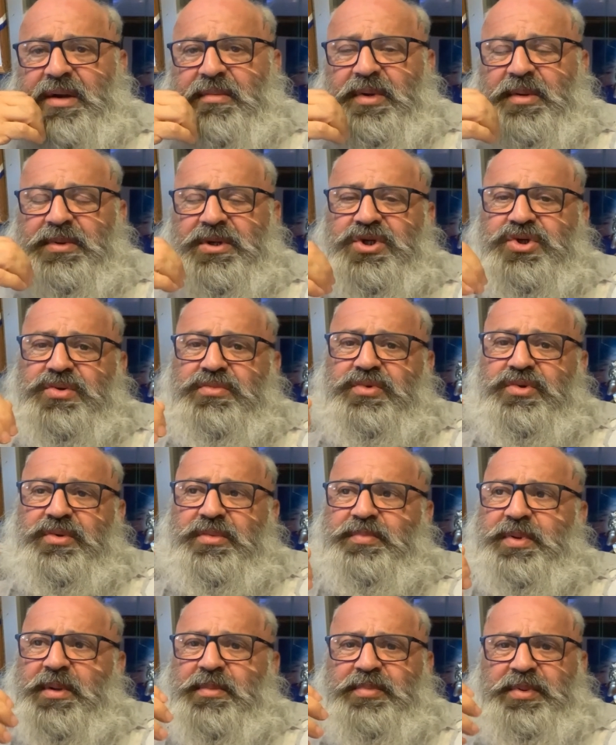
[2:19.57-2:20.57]
По
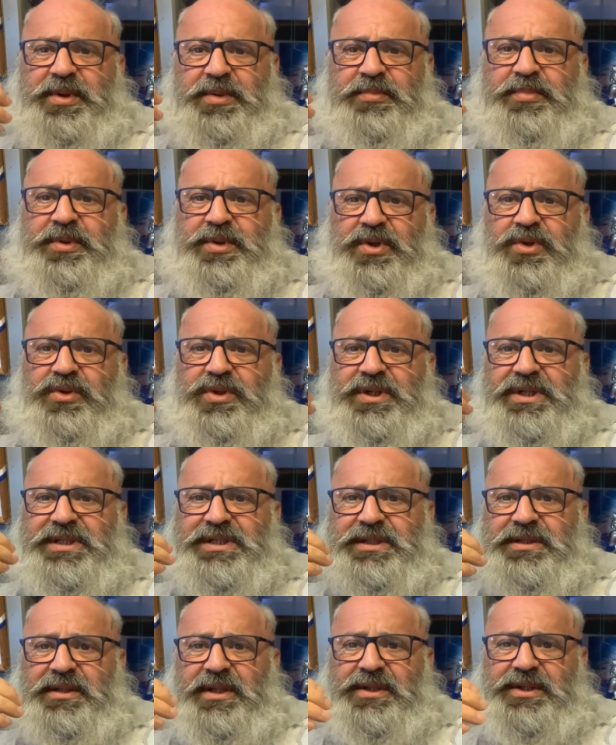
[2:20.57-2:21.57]
большому природная
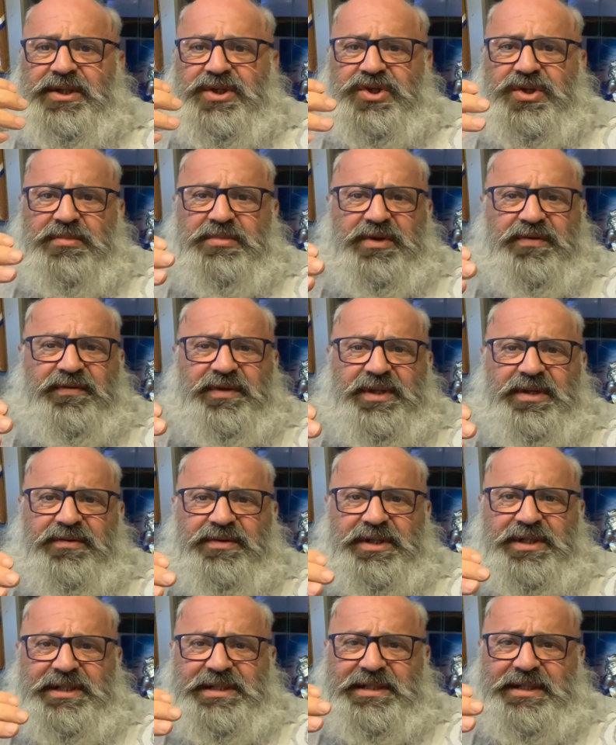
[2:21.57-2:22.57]
сила должна быть. Вы,
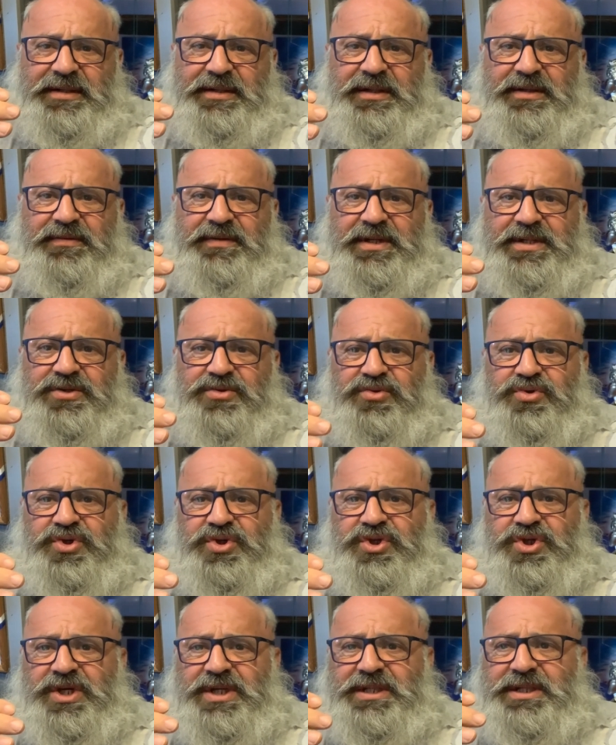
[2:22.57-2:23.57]
наверное, сталкивались
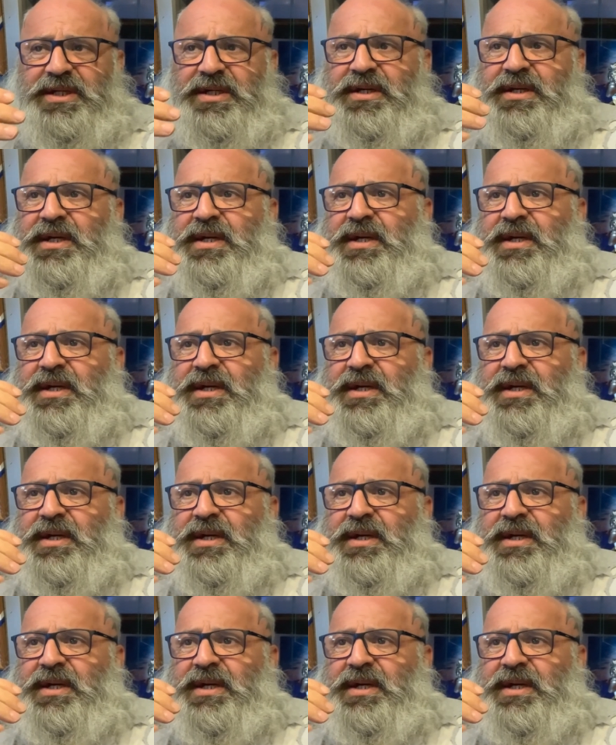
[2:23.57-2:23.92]
очень часто